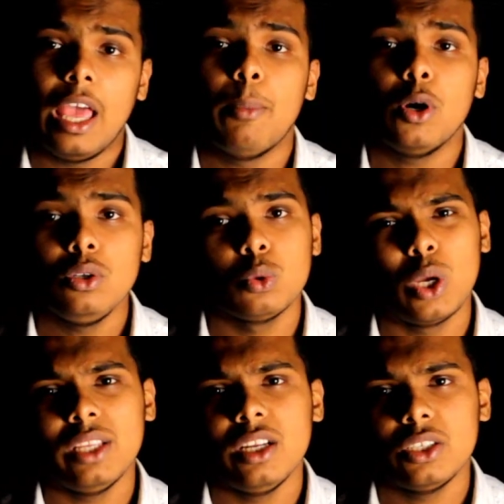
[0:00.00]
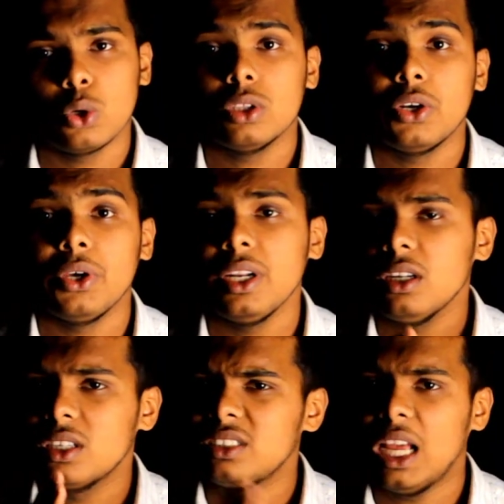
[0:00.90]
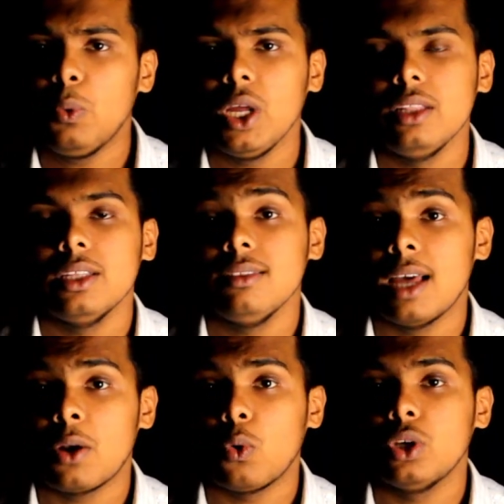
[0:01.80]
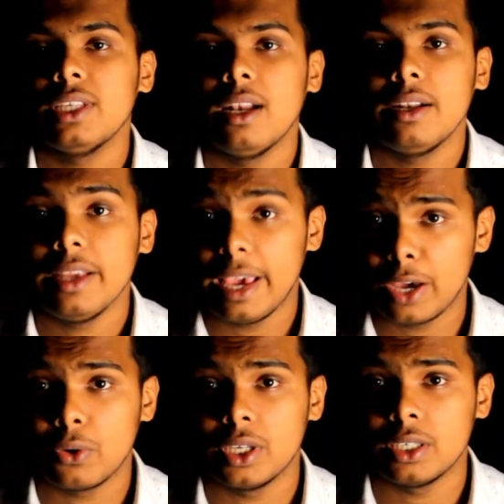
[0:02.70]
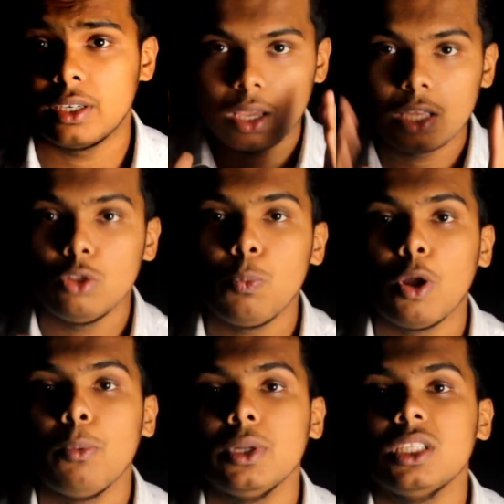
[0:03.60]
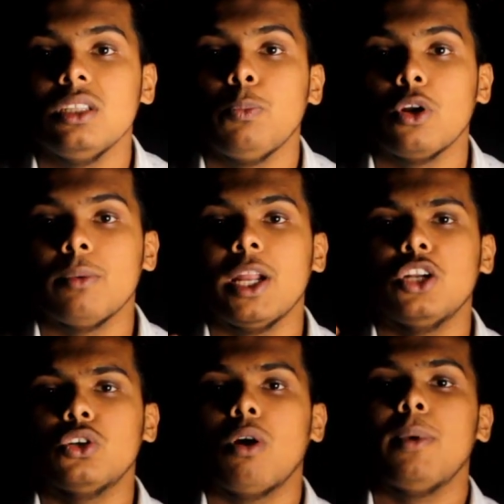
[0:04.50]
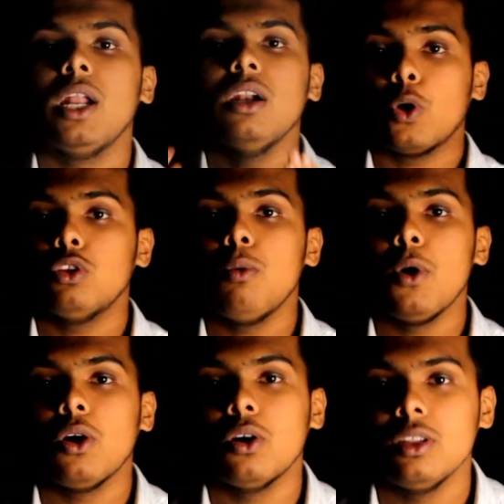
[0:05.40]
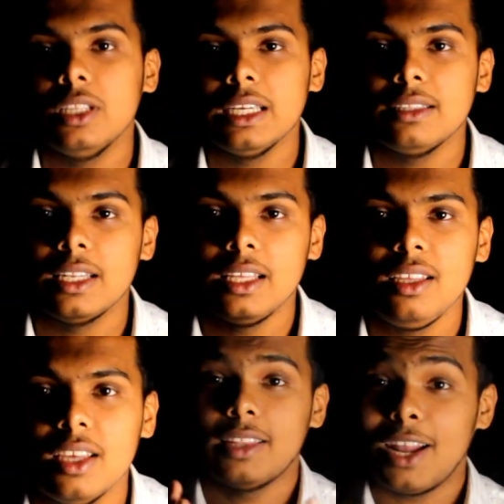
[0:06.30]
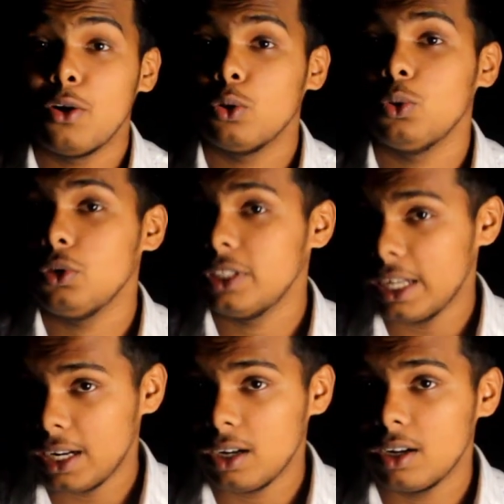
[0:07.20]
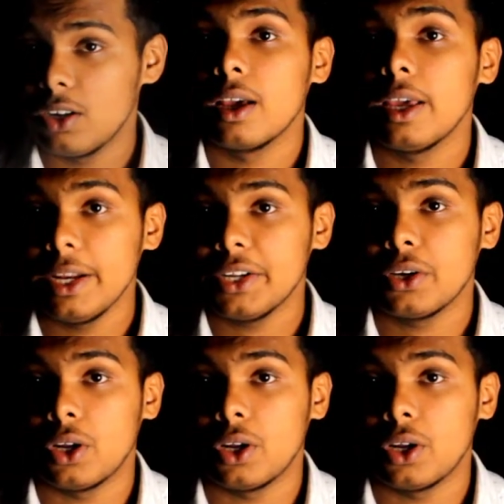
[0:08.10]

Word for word: এবং দু হাজার সতেরোয়ের জানুয়ারিতে তার ওই চ্যানেলটি হ্যাক হয়ে যায় কিন্তু পরবর্তীতে পরিবারের সবার প্রথম অক্ষর দিয়ে তিনি তার নতুন চ্যানেল ক্রিয়েট